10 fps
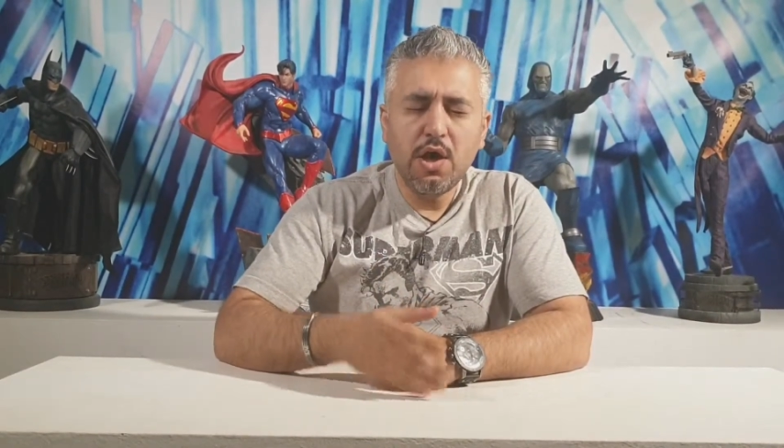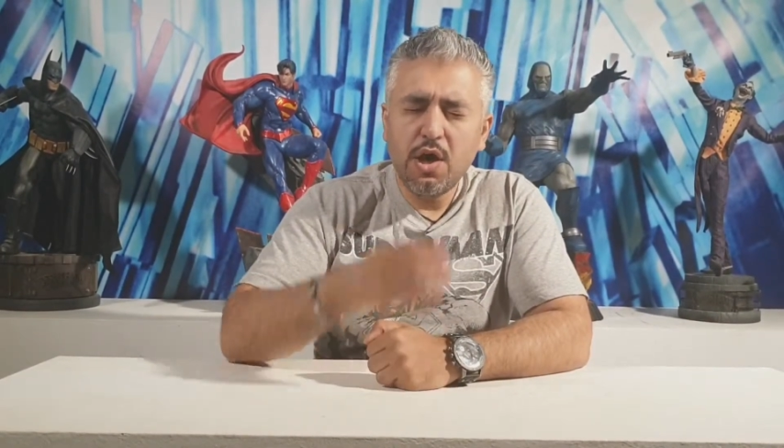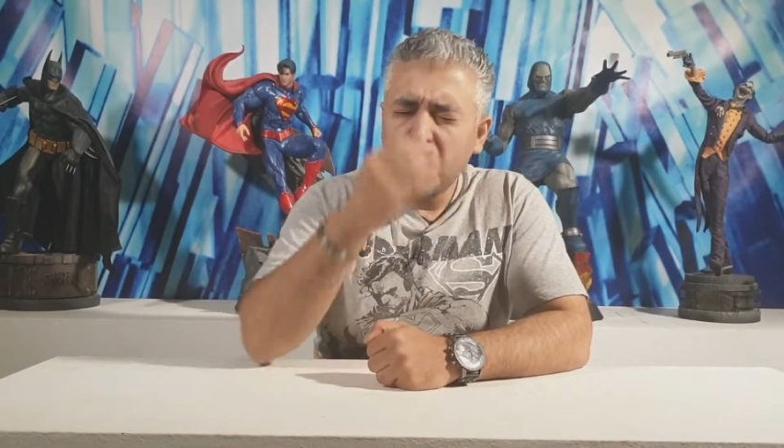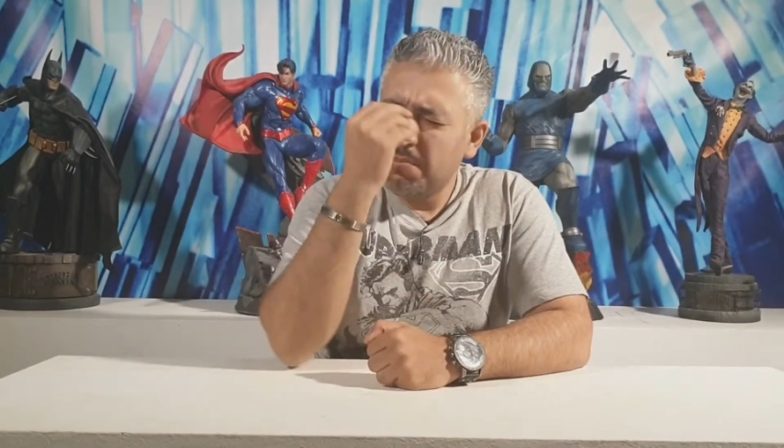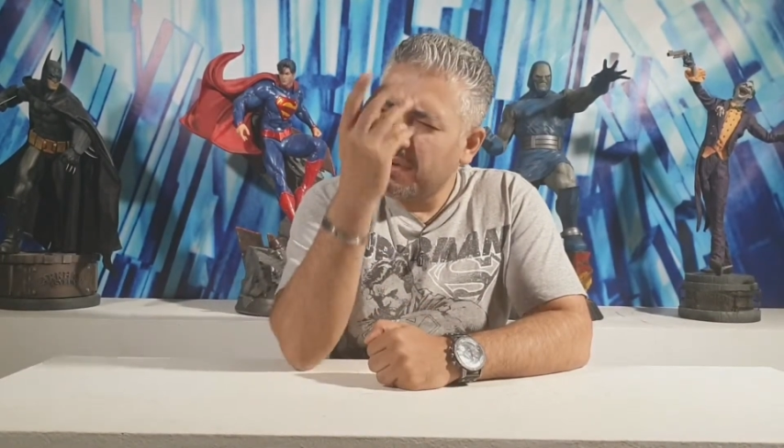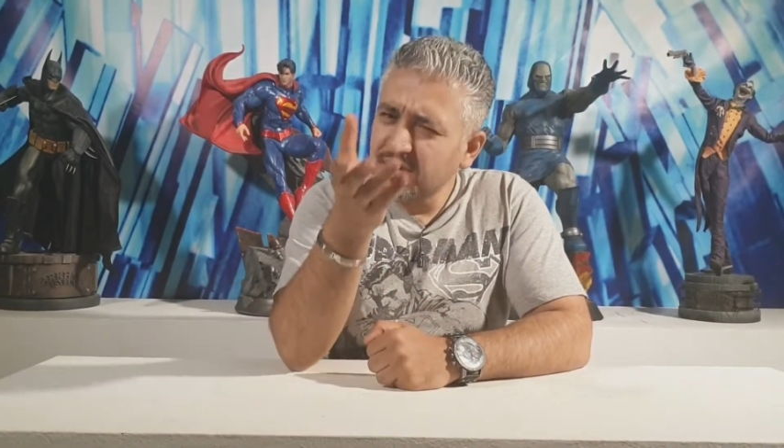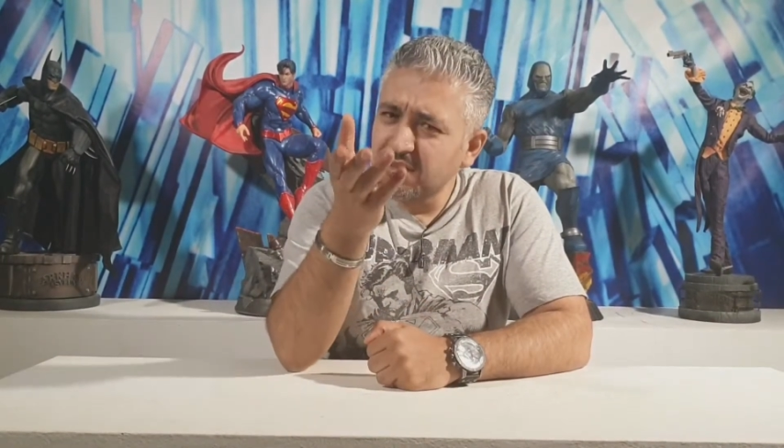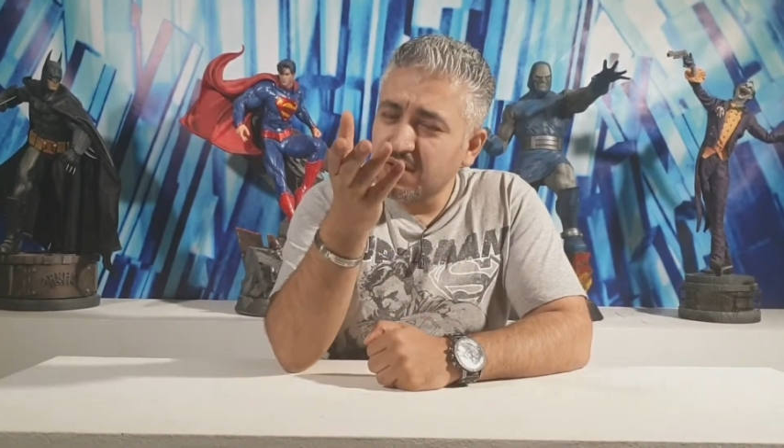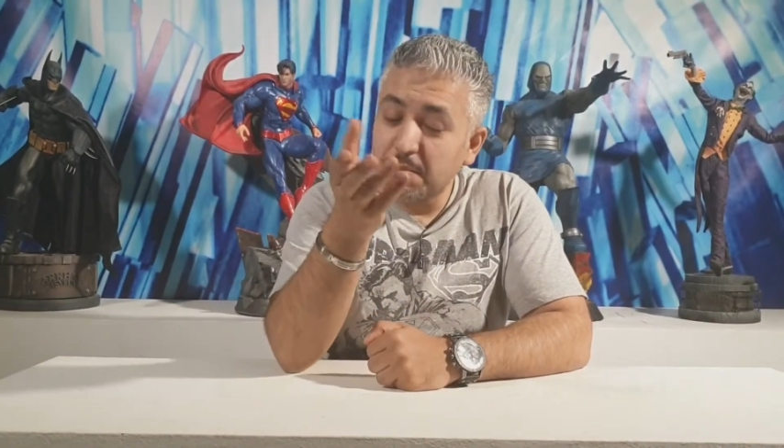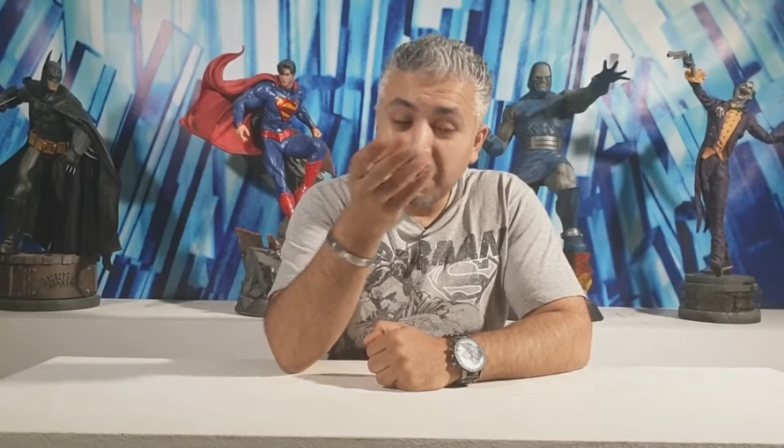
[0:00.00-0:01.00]

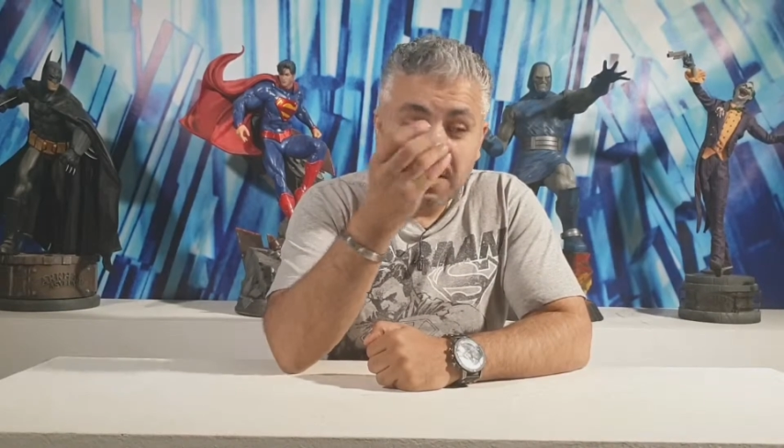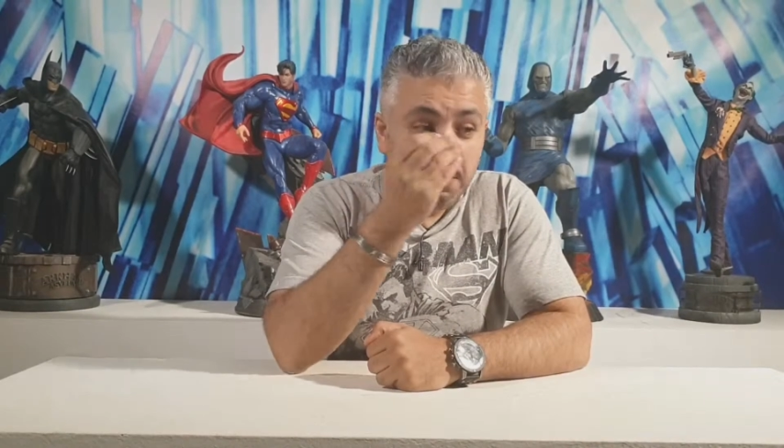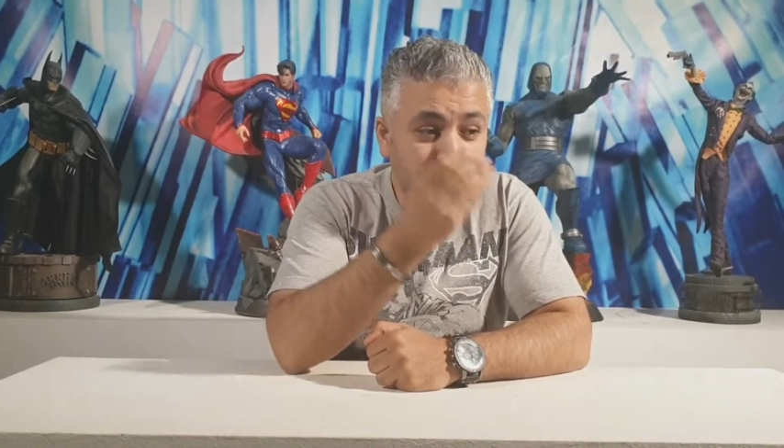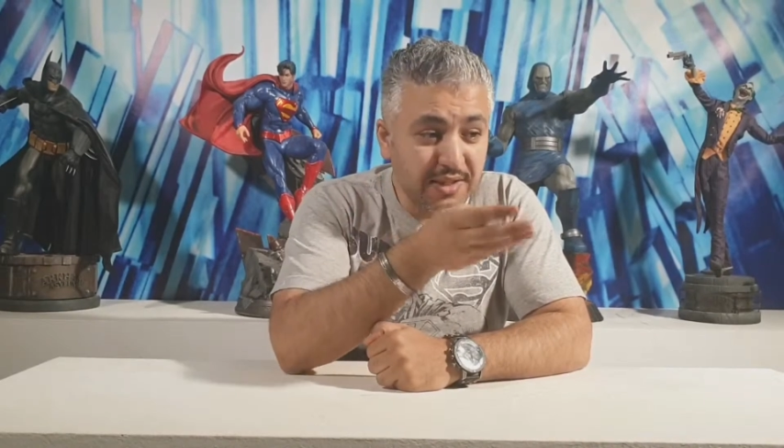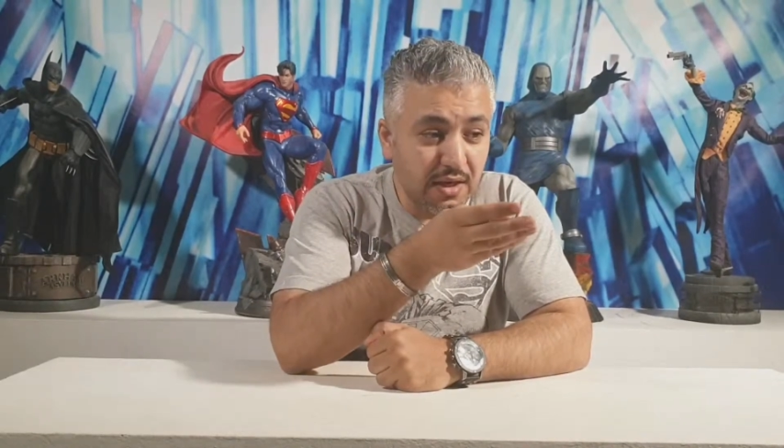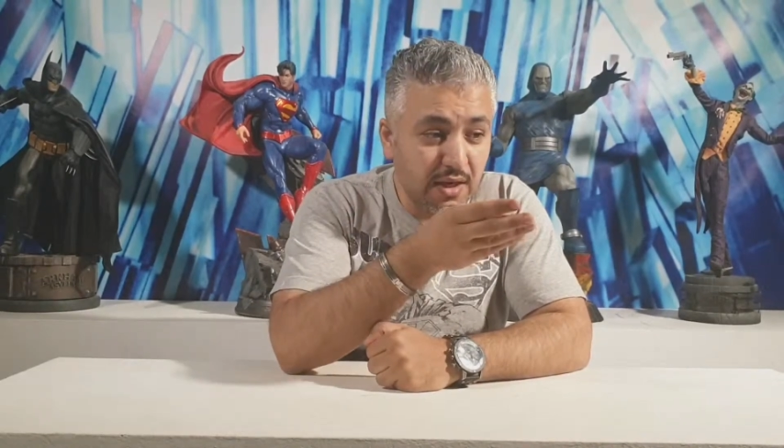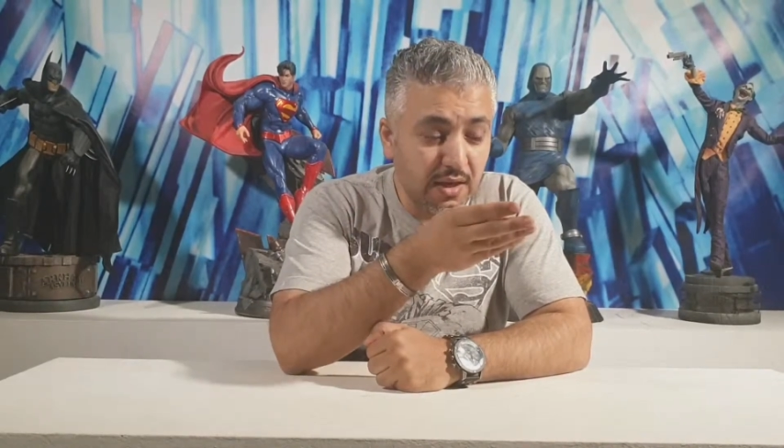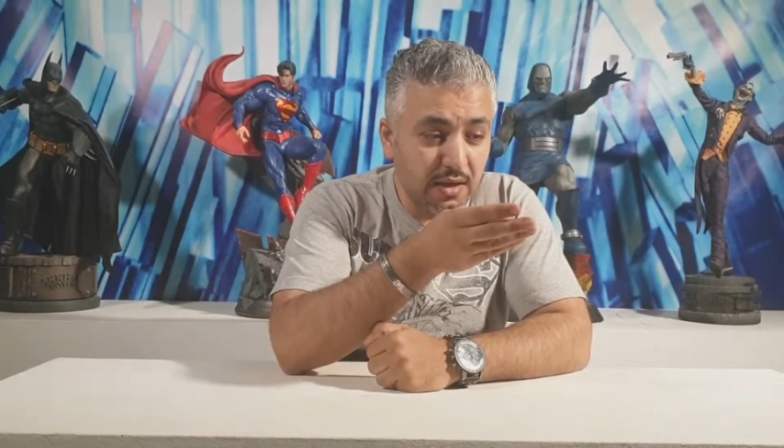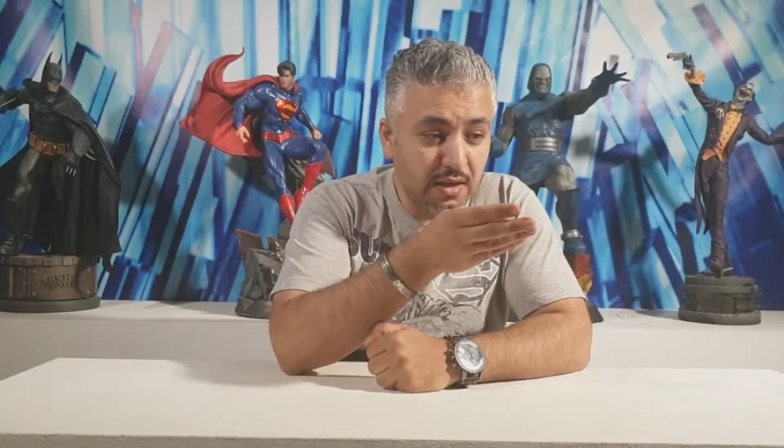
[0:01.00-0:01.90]
المنطق مال البطله